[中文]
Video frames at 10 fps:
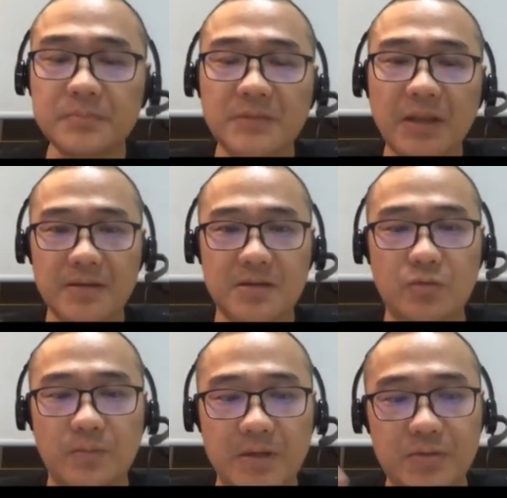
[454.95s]
这是我
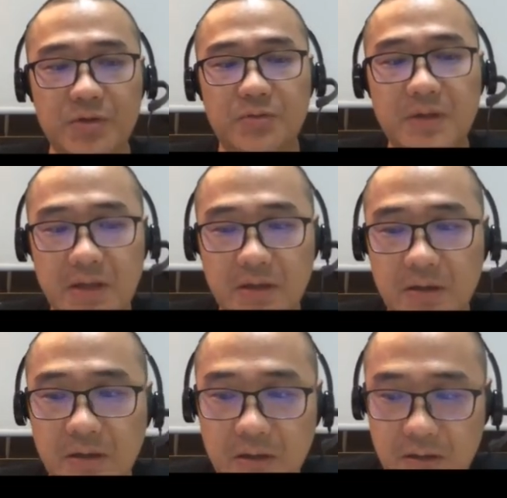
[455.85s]
们最终的一
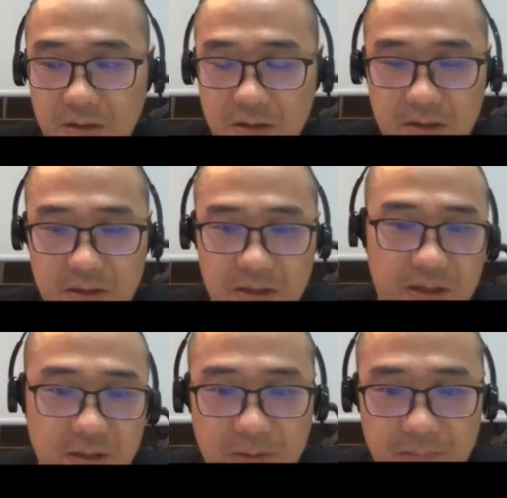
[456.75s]
个，呃，可能一
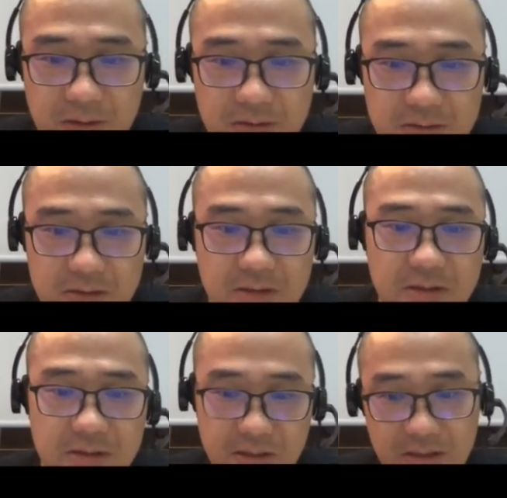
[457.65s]
个版本，只是
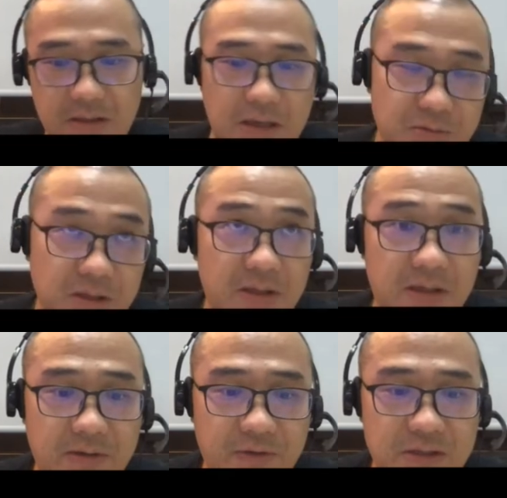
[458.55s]
现在拿出来跟大
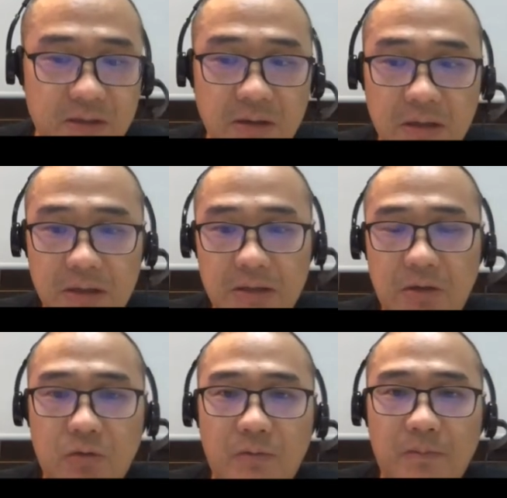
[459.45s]
家分享。那
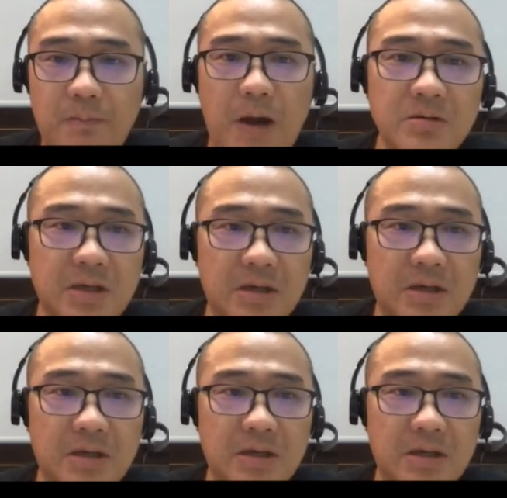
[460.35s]
Posh 在
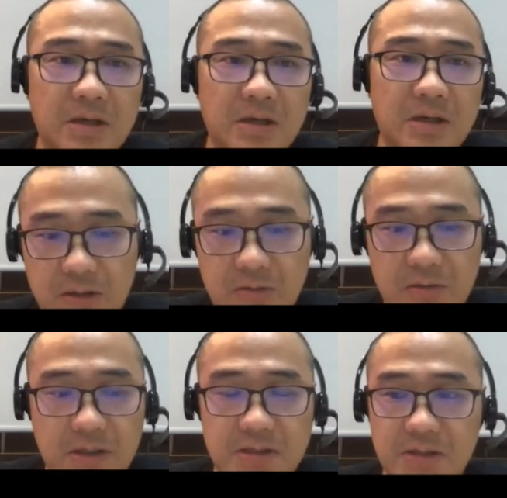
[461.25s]
我们这个过程当中，
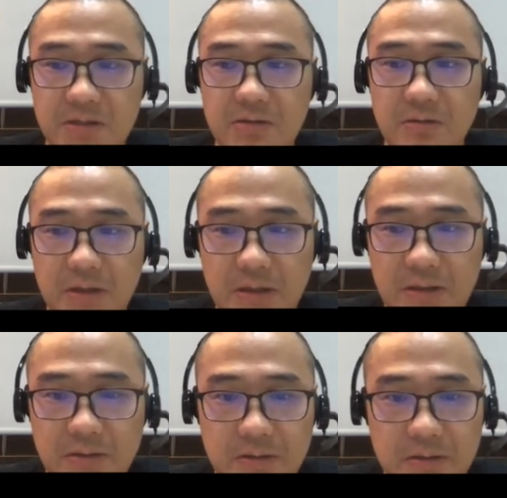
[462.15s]
它其实
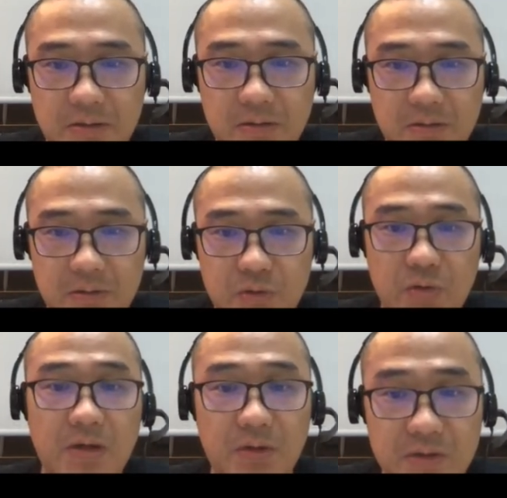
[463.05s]
呃做
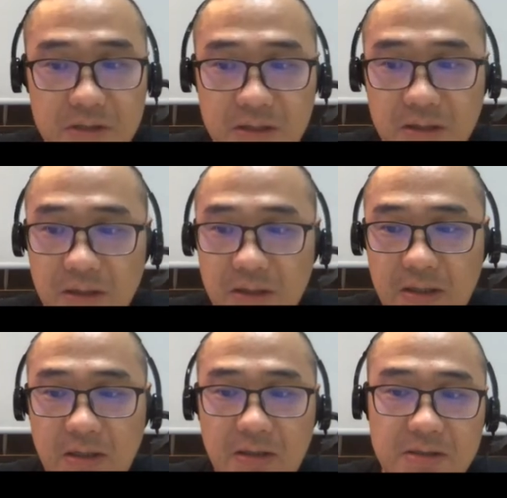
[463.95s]
了很多事情。
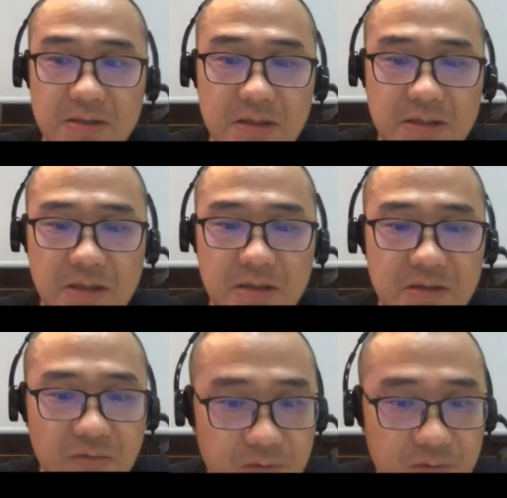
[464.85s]
第一个是在这个任务